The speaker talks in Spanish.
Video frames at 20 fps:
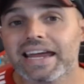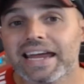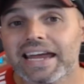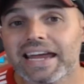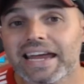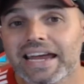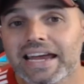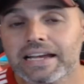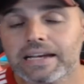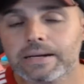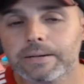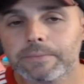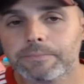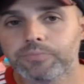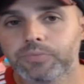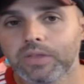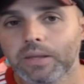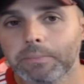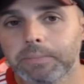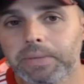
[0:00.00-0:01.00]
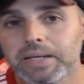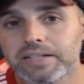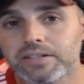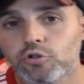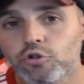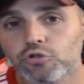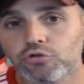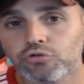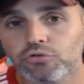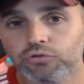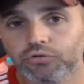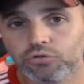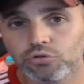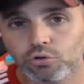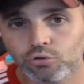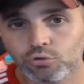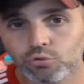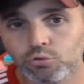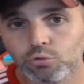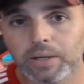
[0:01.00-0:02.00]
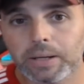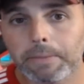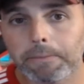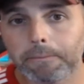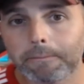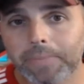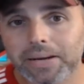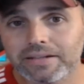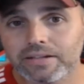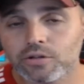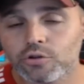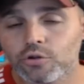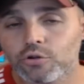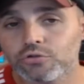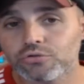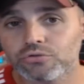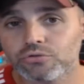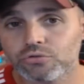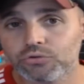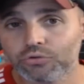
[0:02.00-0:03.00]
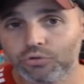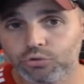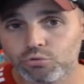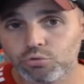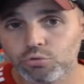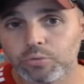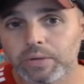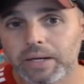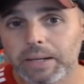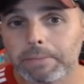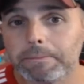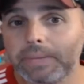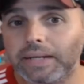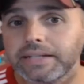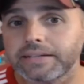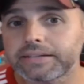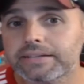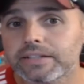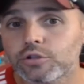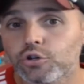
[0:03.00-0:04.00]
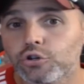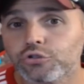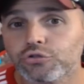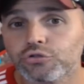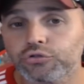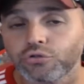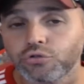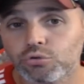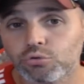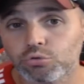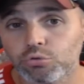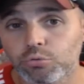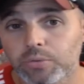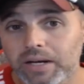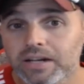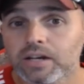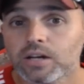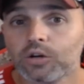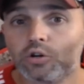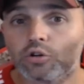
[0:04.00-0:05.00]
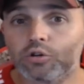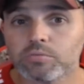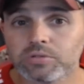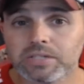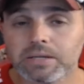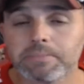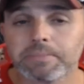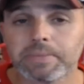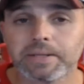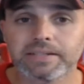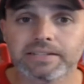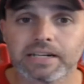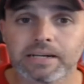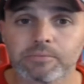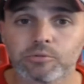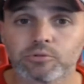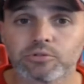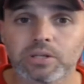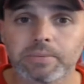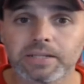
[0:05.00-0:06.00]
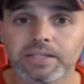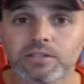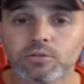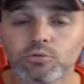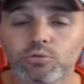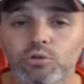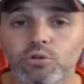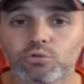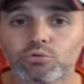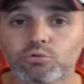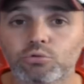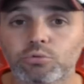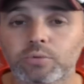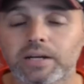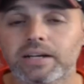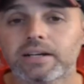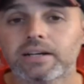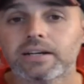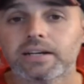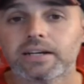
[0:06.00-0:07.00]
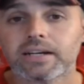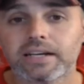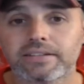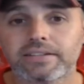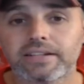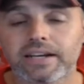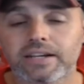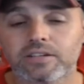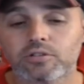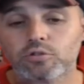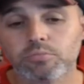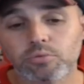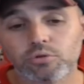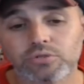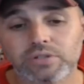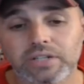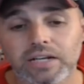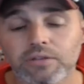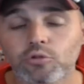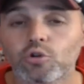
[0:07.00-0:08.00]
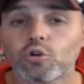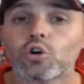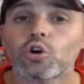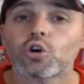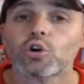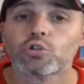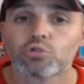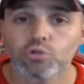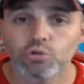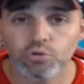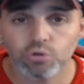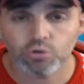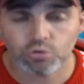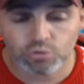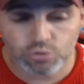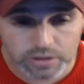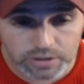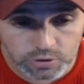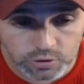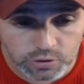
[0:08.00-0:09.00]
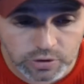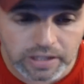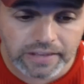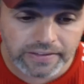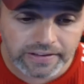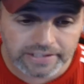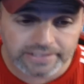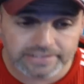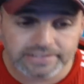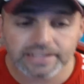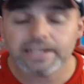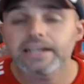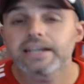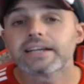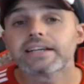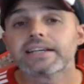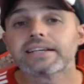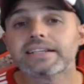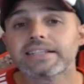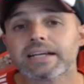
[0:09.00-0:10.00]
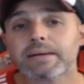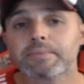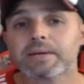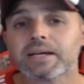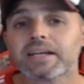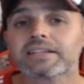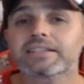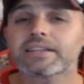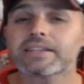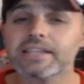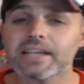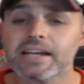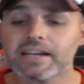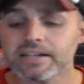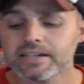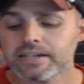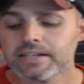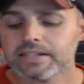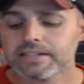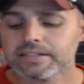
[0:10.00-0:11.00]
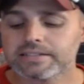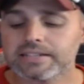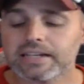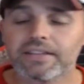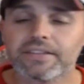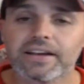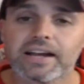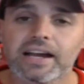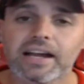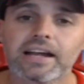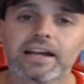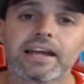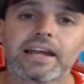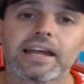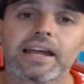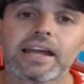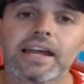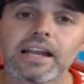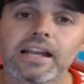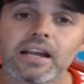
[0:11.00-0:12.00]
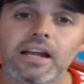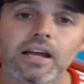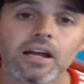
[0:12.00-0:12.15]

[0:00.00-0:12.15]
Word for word: el 22 de octubre. 22 de octubre, 22 de octubre. Como siempre, estaremos el 21 de octubre en directo mostrando todo el contenido del DLC y también ese día saldrá el